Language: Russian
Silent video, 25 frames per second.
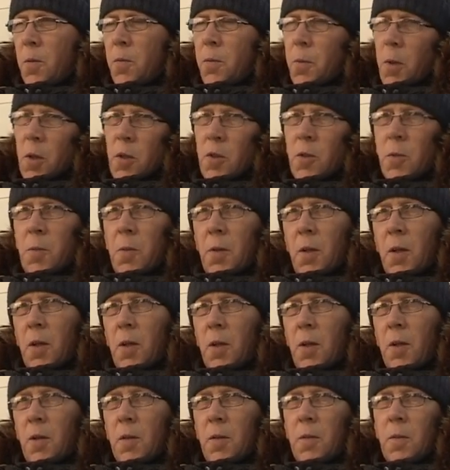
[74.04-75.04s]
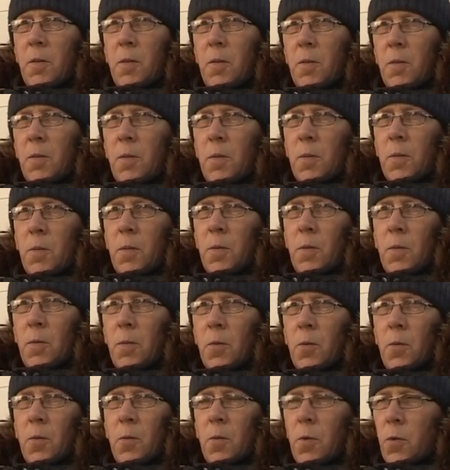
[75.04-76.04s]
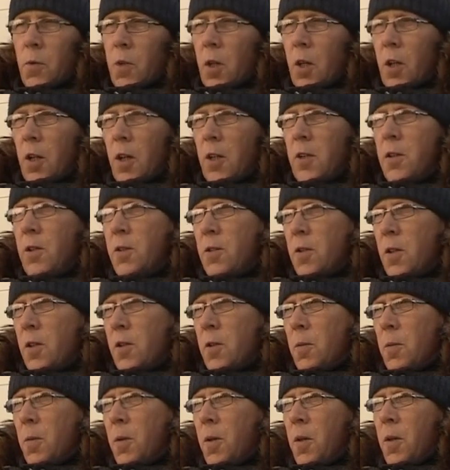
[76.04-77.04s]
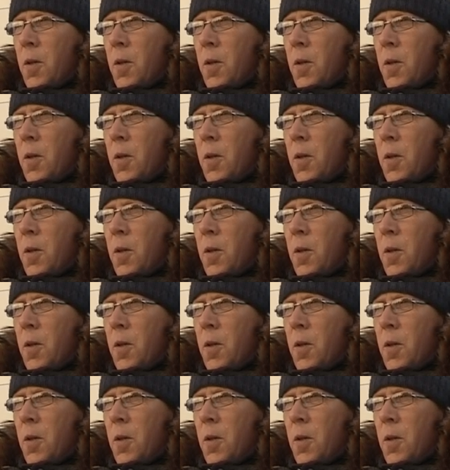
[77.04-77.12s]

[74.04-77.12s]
В принципе, ну, согласен с этим.